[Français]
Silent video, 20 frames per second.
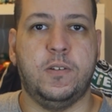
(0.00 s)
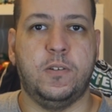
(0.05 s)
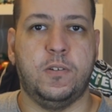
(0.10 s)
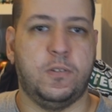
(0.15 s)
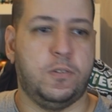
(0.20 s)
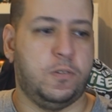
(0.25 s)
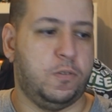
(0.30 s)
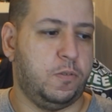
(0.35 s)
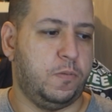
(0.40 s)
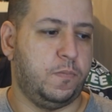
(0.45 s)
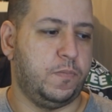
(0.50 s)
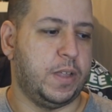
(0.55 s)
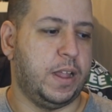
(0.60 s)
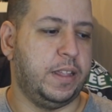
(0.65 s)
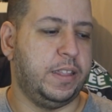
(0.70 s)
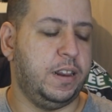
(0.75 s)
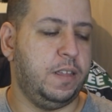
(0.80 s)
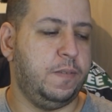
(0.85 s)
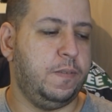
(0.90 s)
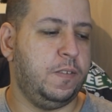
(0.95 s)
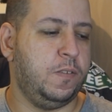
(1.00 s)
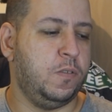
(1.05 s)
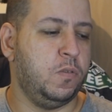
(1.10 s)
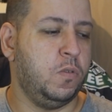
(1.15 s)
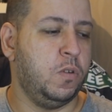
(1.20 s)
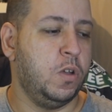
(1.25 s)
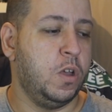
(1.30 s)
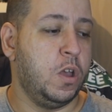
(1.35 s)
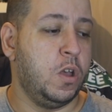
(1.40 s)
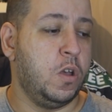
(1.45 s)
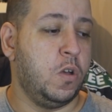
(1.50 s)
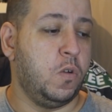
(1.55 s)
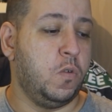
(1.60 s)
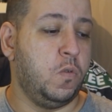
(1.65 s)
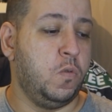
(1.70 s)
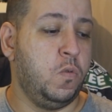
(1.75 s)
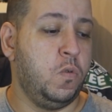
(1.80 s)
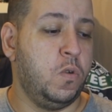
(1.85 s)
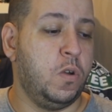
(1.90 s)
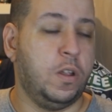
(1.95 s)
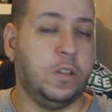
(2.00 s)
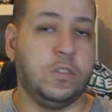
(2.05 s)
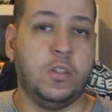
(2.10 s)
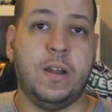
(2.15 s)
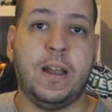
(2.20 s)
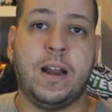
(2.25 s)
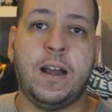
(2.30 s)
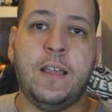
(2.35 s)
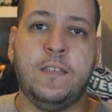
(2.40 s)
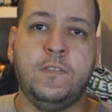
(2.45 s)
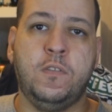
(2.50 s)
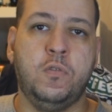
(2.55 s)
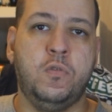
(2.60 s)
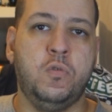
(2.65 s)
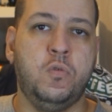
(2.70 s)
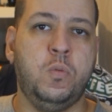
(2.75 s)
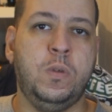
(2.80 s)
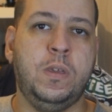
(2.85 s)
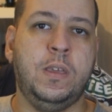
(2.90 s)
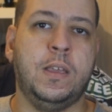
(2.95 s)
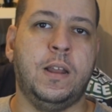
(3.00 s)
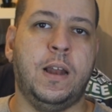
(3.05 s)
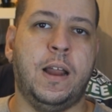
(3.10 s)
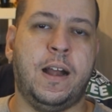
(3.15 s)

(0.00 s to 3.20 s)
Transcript: en, à la télévision où euh, dans la classe de Dewey,